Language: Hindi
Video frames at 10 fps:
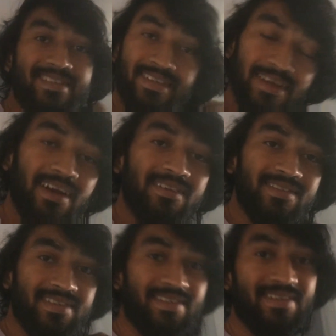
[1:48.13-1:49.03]
ठीक है
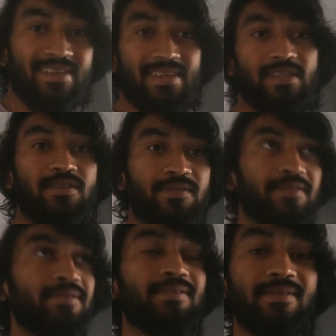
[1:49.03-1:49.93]
गाइस
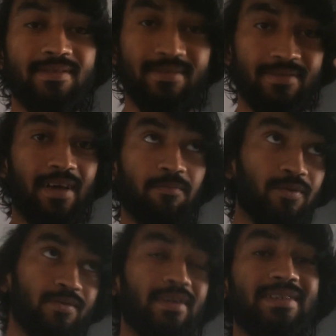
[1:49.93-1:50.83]
तो
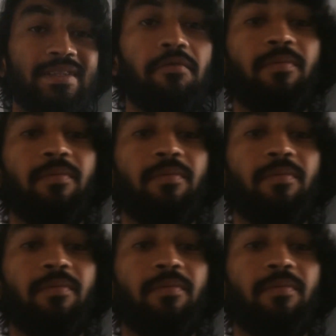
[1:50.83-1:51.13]
आपको रास्ते